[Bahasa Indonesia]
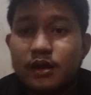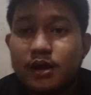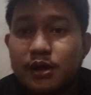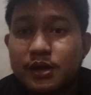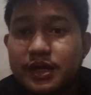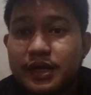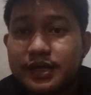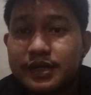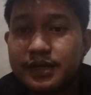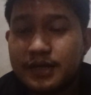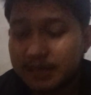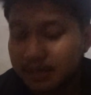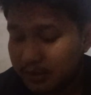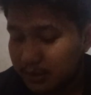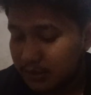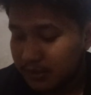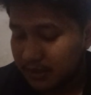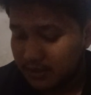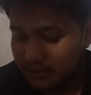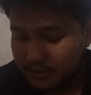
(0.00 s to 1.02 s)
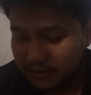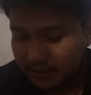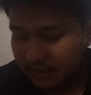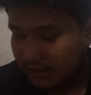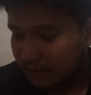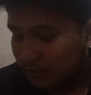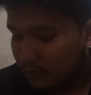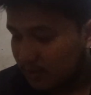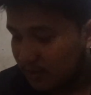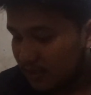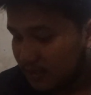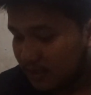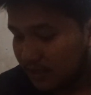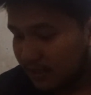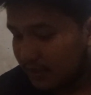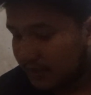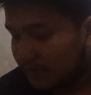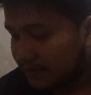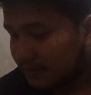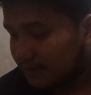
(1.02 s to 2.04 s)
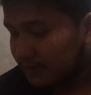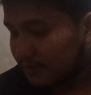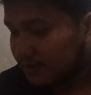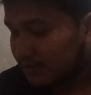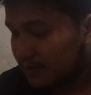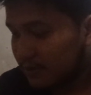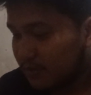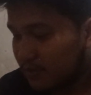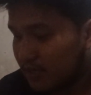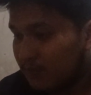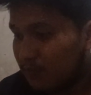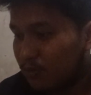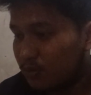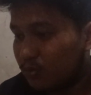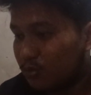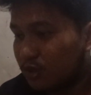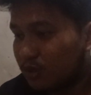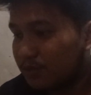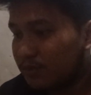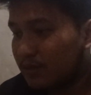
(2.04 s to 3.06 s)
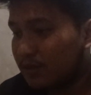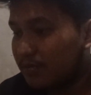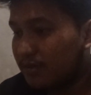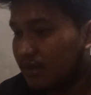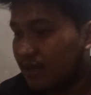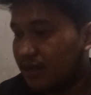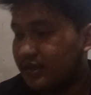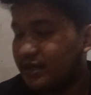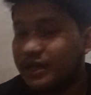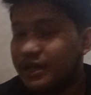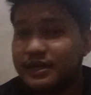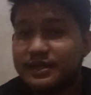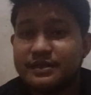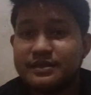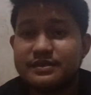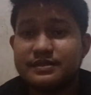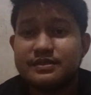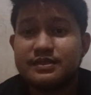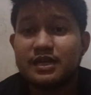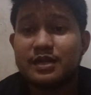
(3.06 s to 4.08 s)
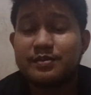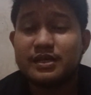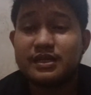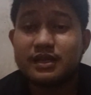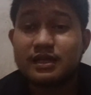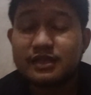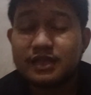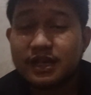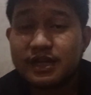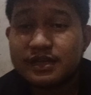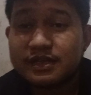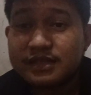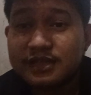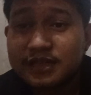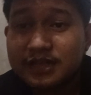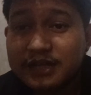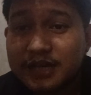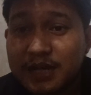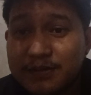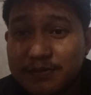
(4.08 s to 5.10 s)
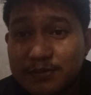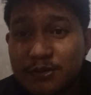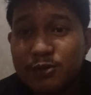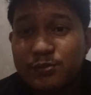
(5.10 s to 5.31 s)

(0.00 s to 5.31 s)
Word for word: Oke, halo Undang sanaku berataan dimanapun Buan Pian berada. Selamat datang di Kahpi